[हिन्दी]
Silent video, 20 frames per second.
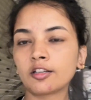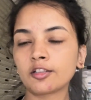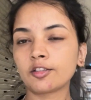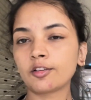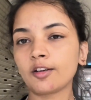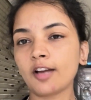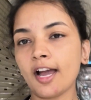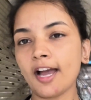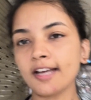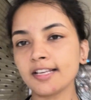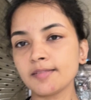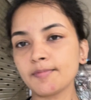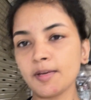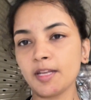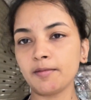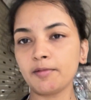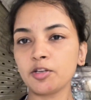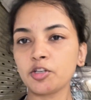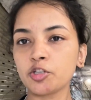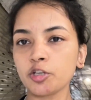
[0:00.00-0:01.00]
तो गाइस
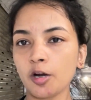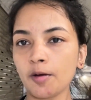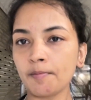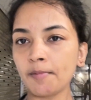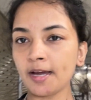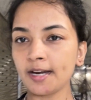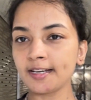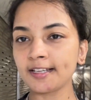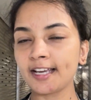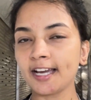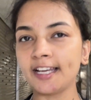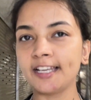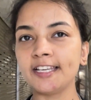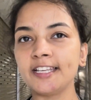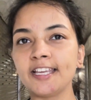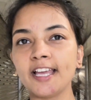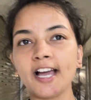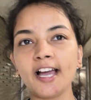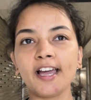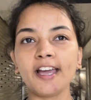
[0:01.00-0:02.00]
मैंने ये शॉप बंद कर
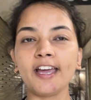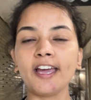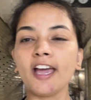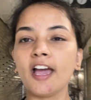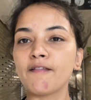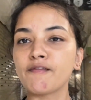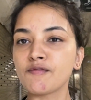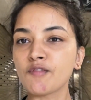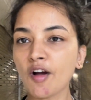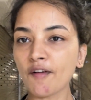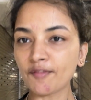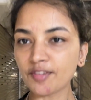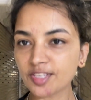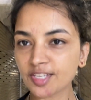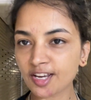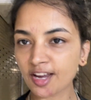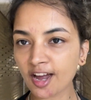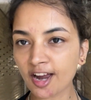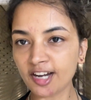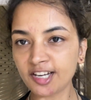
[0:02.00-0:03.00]
लिया है अभी वापस
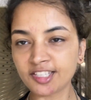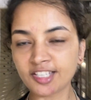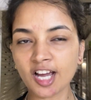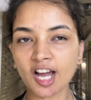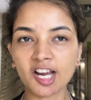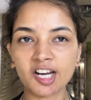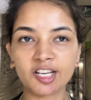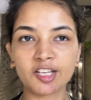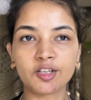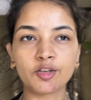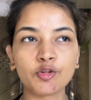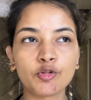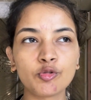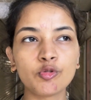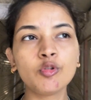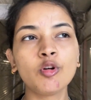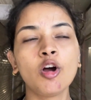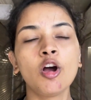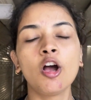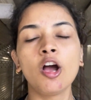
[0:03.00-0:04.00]
से घर जा रही हूँ
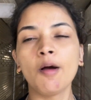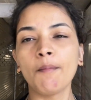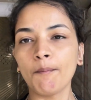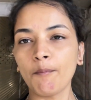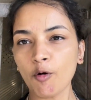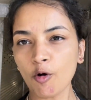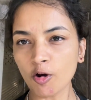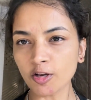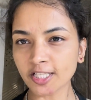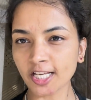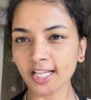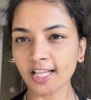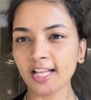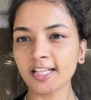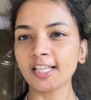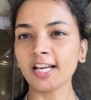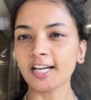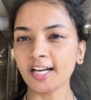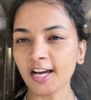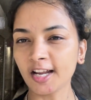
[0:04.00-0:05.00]
बहुत ज़्यादा
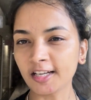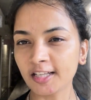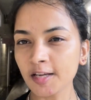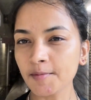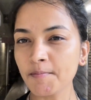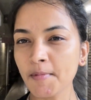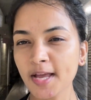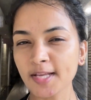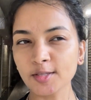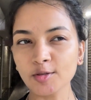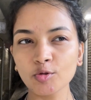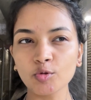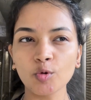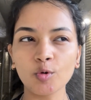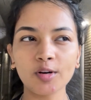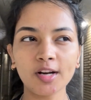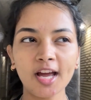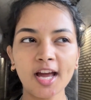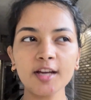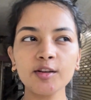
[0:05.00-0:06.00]
थकान की महसूस
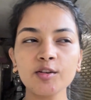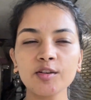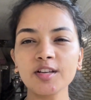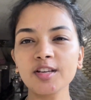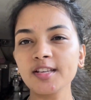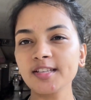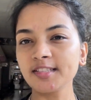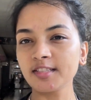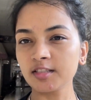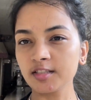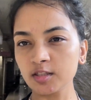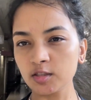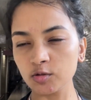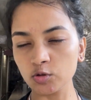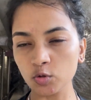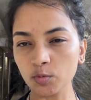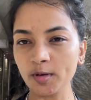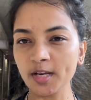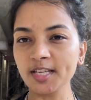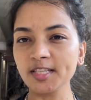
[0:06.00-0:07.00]
हो रहा है क्योंकि
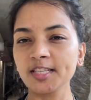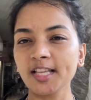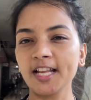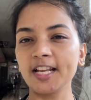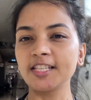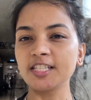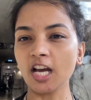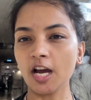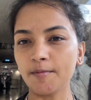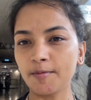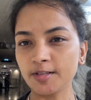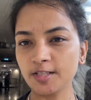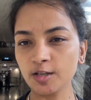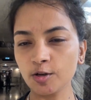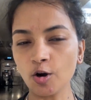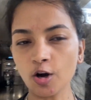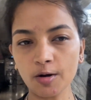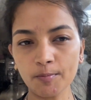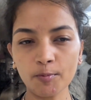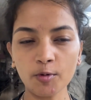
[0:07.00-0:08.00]
सुबह साढ़े चार बजे
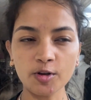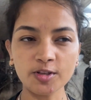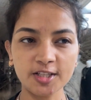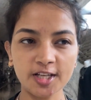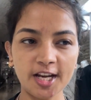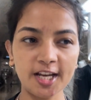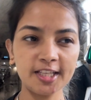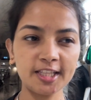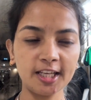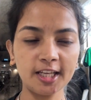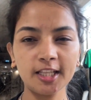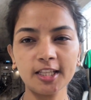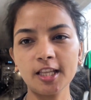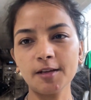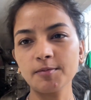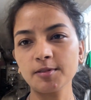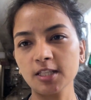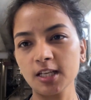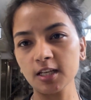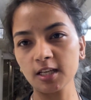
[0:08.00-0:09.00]
घर पहुँच गए थे
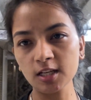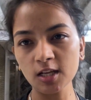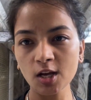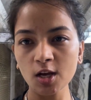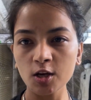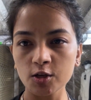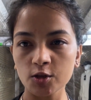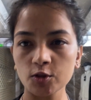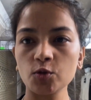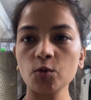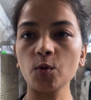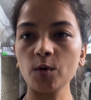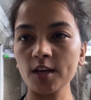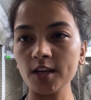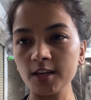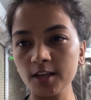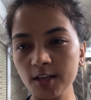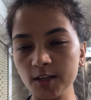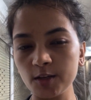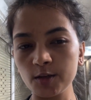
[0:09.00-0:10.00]
तब से
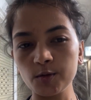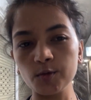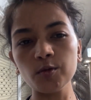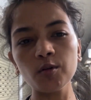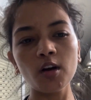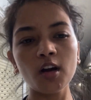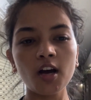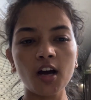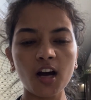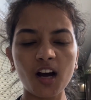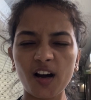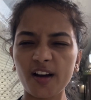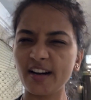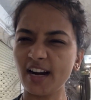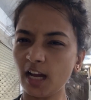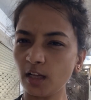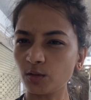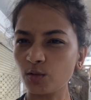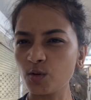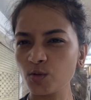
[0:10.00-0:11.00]
सोई नहीं हूँ और
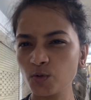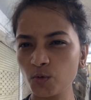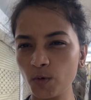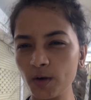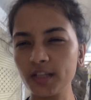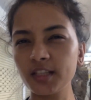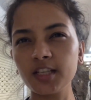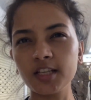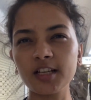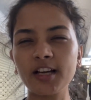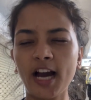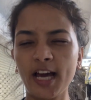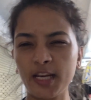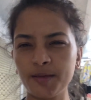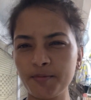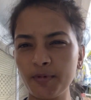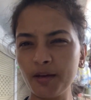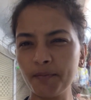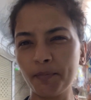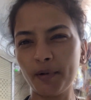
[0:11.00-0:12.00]
रात को सोई थी
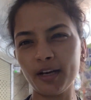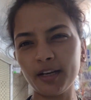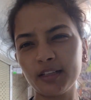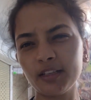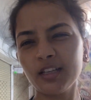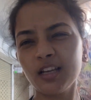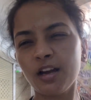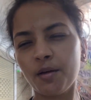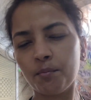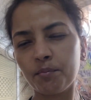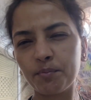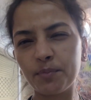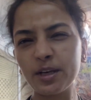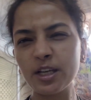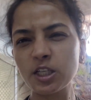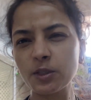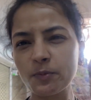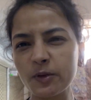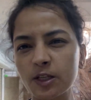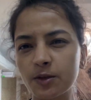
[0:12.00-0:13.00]
गाड़ी में पर
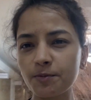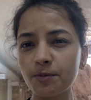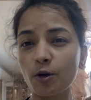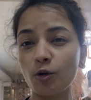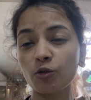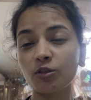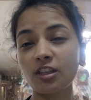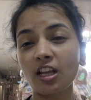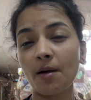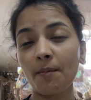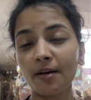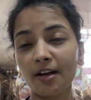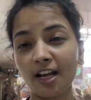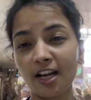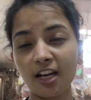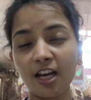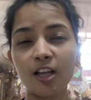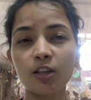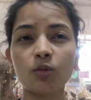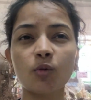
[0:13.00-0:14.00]
बीच बीच में उठना पड़ा
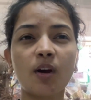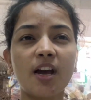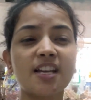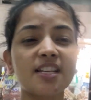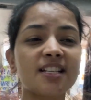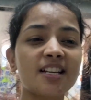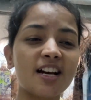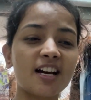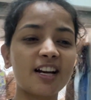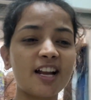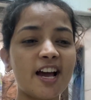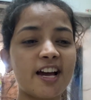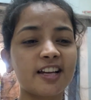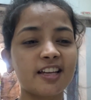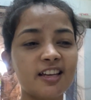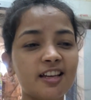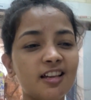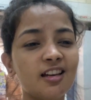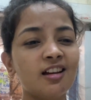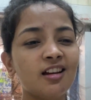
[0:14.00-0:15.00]
ना तो ऐसे लग रहा है
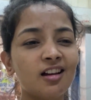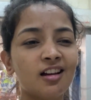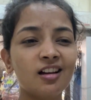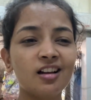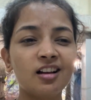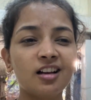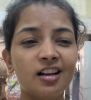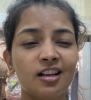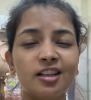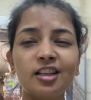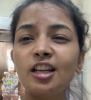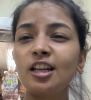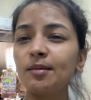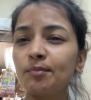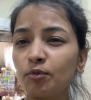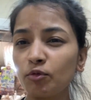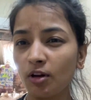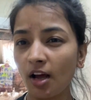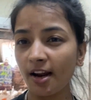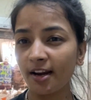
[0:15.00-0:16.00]
कि
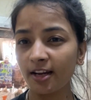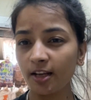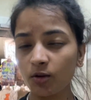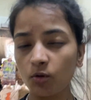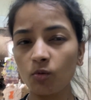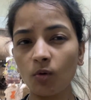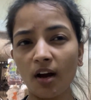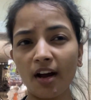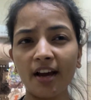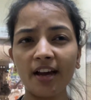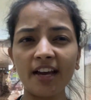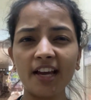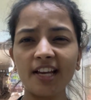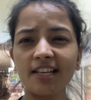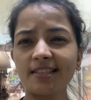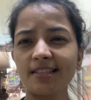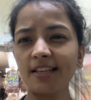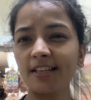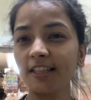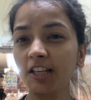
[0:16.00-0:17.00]
नींद पूरा नहीं हुआ है
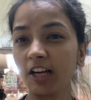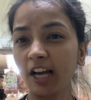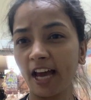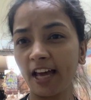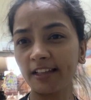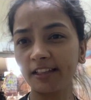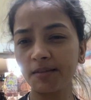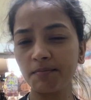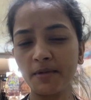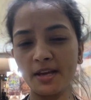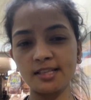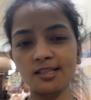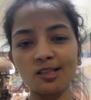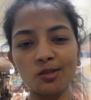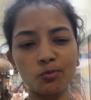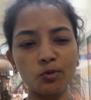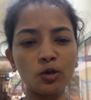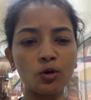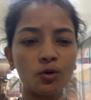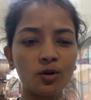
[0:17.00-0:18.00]
इसलिए थकान की महसूस
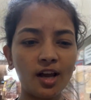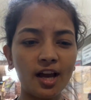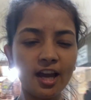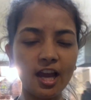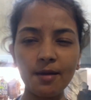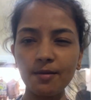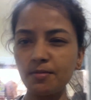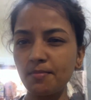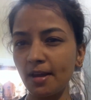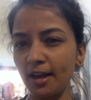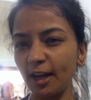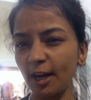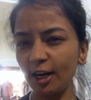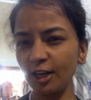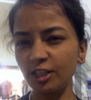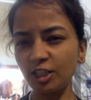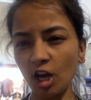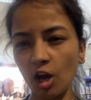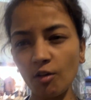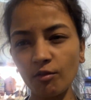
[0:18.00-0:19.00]
भी हो रहा है अभी मैं
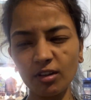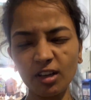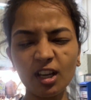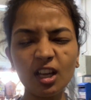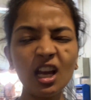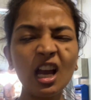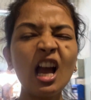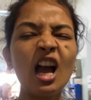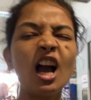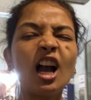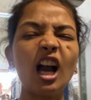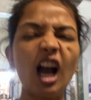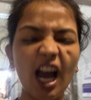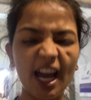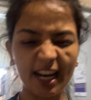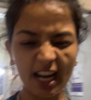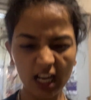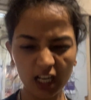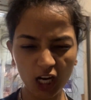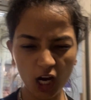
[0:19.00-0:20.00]
घर जाऊँगी
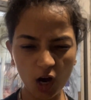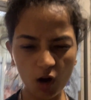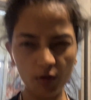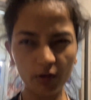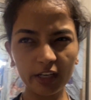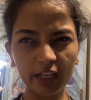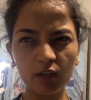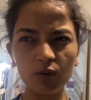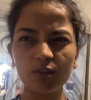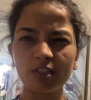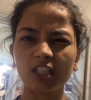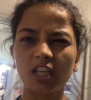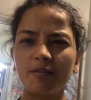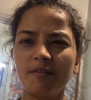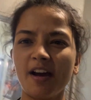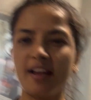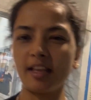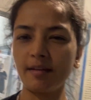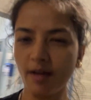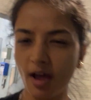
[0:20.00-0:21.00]
खाना खाऊँगी उसके
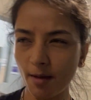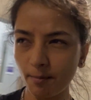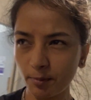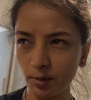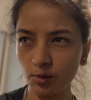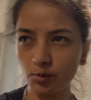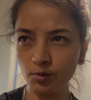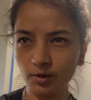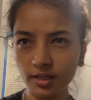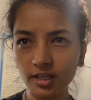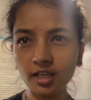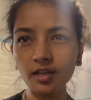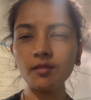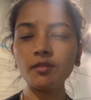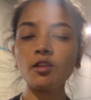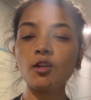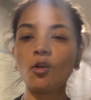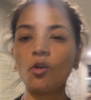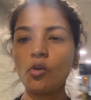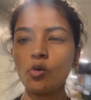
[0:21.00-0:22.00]
बाद हवाई पीऊँगी
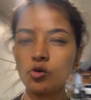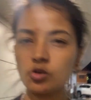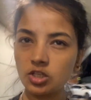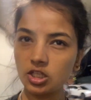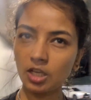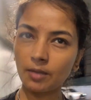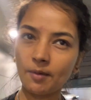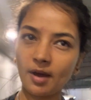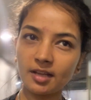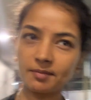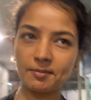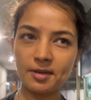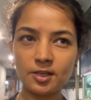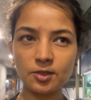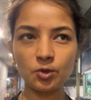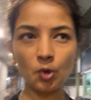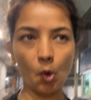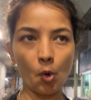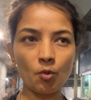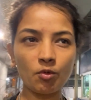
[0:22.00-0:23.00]
उसके बाद मैं
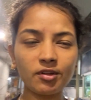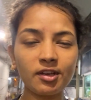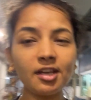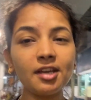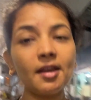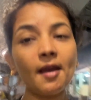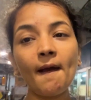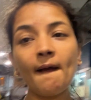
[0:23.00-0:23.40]
सोऊँगी